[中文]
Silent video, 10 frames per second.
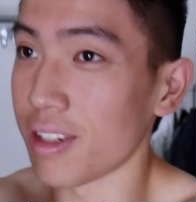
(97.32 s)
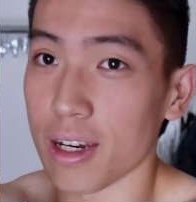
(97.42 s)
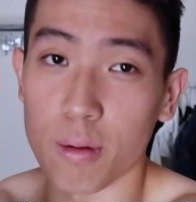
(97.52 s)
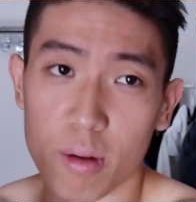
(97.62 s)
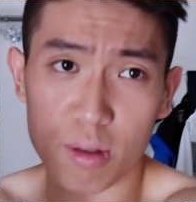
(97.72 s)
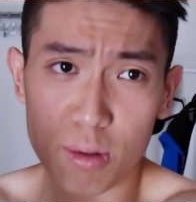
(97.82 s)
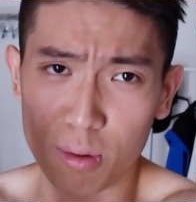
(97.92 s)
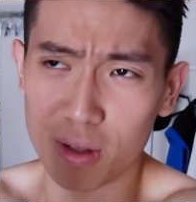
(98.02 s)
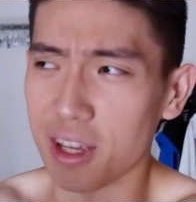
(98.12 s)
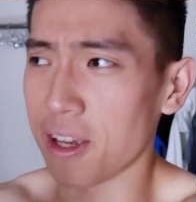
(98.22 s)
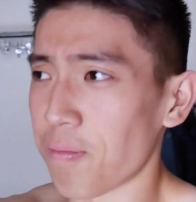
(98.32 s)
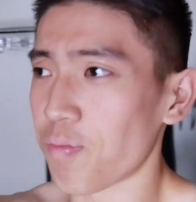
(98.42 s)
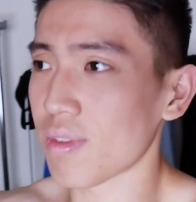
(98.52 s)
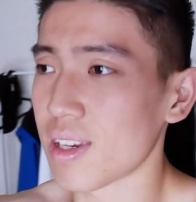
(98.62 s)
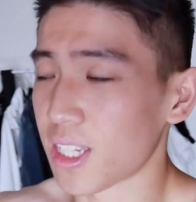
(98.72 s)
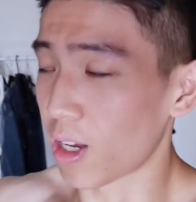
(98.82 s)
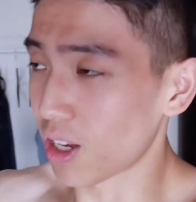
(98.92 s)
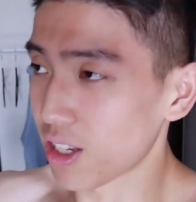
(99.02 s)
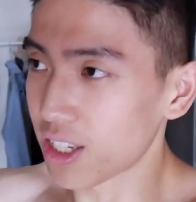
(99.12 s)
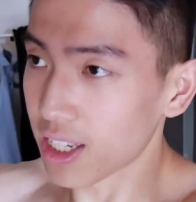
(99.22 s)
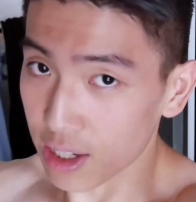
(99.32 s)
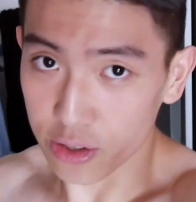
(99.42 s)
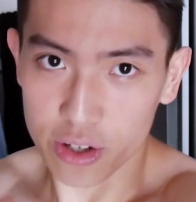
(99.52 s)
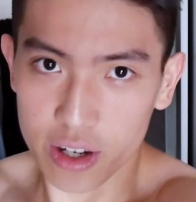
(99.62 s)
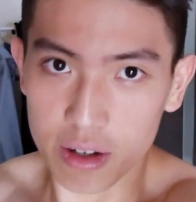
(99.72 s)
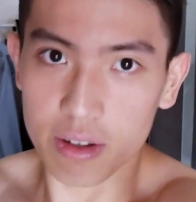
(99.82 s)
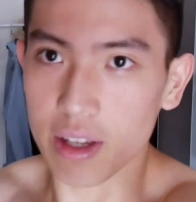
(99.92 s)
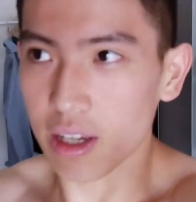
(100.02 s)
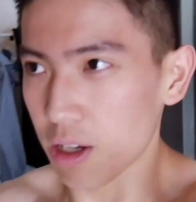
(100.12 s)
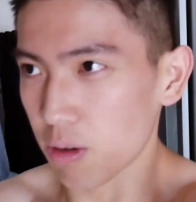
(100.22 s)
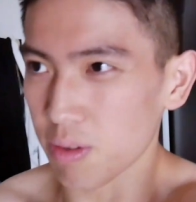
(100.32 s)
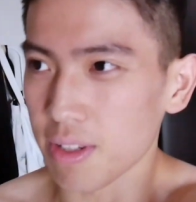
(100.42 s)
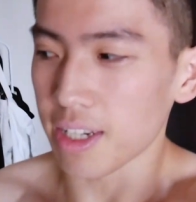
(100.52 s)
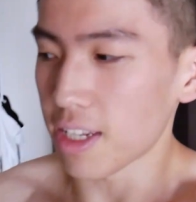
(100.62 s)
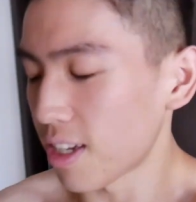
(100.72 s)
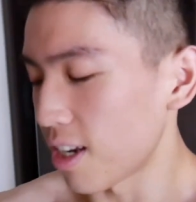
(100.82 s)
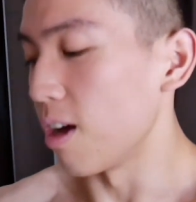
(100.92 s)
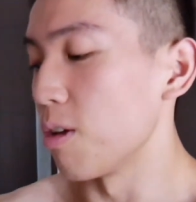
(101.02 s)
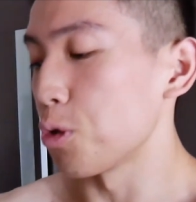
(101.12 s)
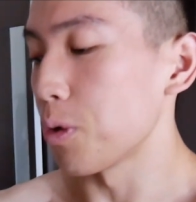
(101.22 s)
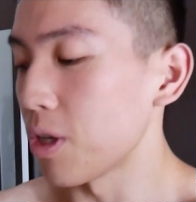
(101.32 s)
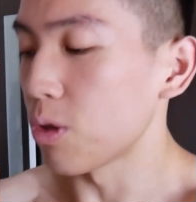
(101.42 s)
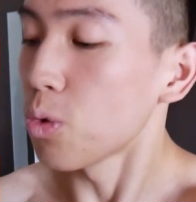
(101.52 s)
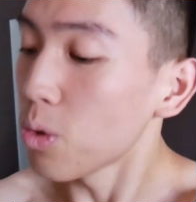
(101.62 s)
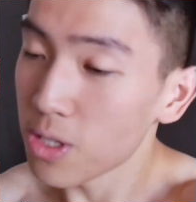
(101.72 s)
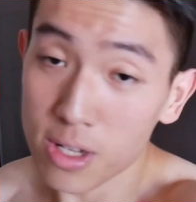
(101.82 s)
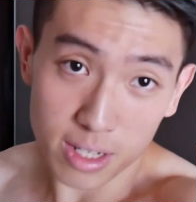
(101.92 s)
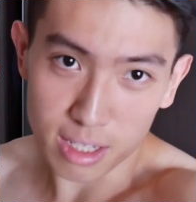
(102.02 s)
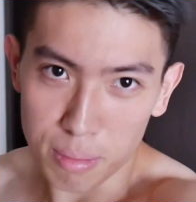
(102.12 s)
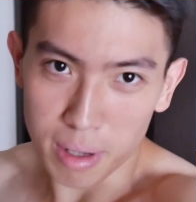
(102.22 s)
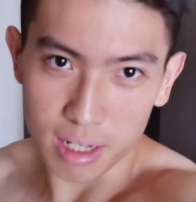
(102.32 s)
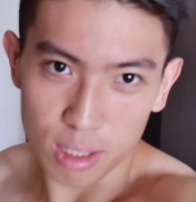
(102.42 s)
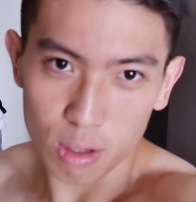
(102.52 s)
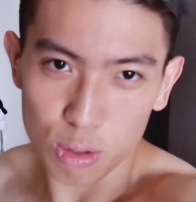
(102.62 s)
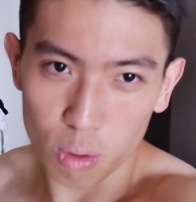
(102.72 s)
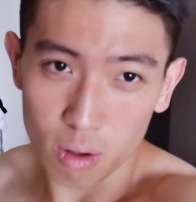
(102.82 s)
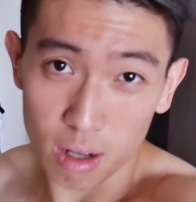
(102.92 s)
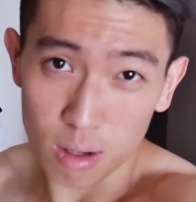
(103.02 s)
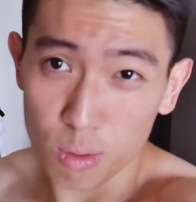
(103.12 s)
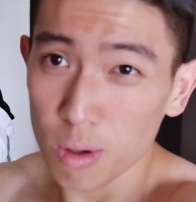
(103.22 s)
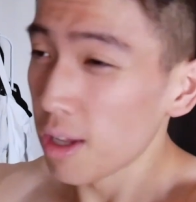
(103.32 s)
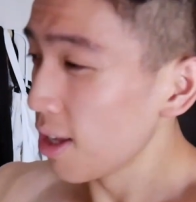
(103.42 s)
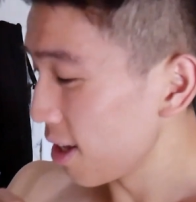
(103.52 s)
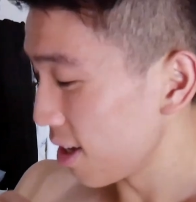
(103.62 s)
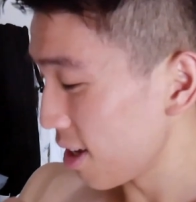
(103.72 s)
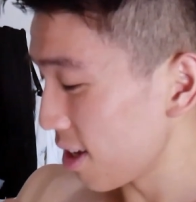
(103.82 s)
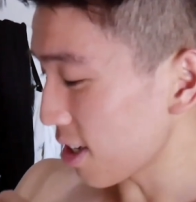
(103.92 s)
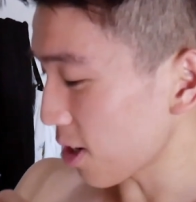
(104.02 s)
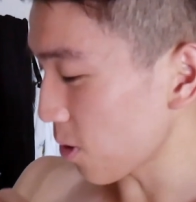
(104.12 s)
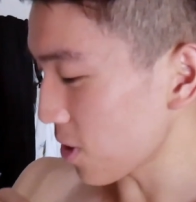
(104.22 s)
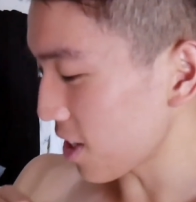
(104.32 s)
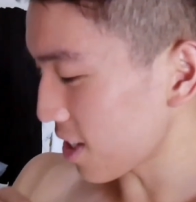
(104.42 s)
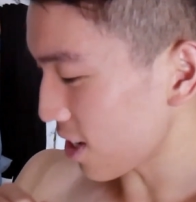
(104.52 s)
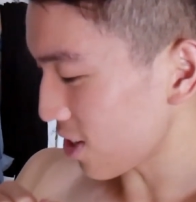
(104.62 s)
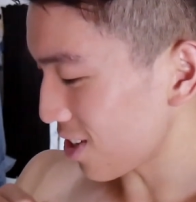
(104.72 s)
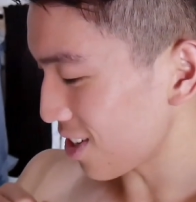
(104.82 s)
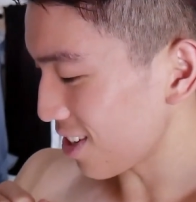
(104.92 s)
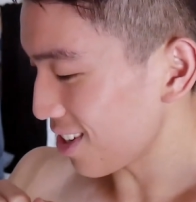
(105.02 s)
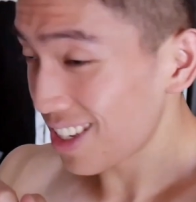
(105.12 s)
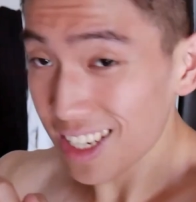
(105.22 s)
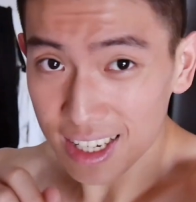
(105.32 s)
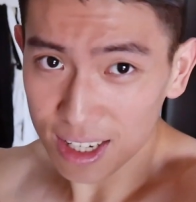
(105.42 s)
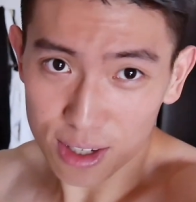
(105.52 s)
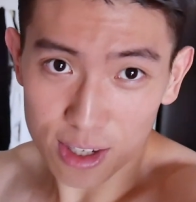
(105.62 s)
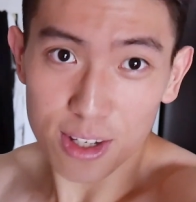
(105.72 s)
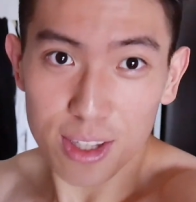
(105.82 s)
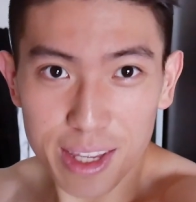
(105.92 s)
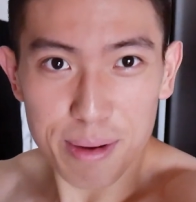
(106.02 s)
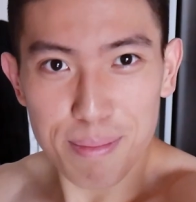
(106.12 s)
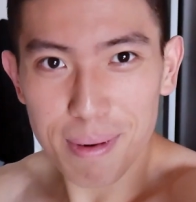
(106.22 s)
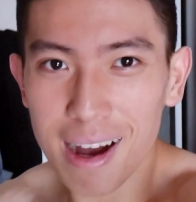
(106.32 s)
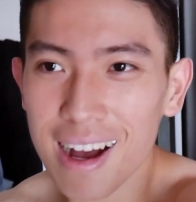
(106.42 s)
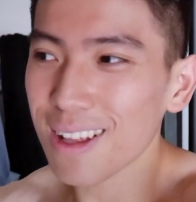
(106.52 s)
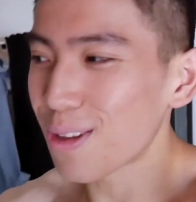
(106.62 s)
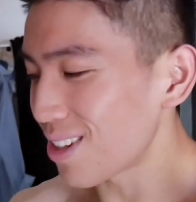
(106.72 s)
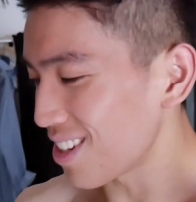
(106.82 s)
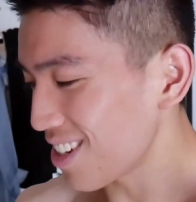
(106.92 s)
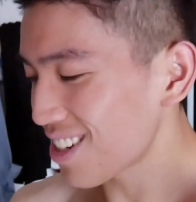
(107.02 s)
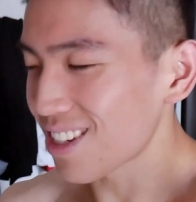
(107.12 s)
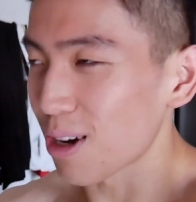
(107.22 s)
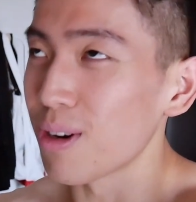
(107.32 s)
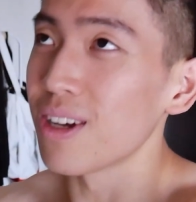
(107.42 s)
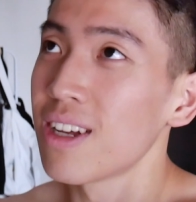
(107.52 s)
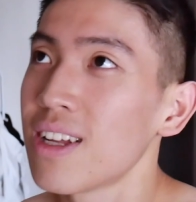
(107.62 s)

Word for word: 讲，我昨天早上是七十二点一公斤，然后昨天多吃了三百克碳水化合物，结果现在是七十点八，对，直接少了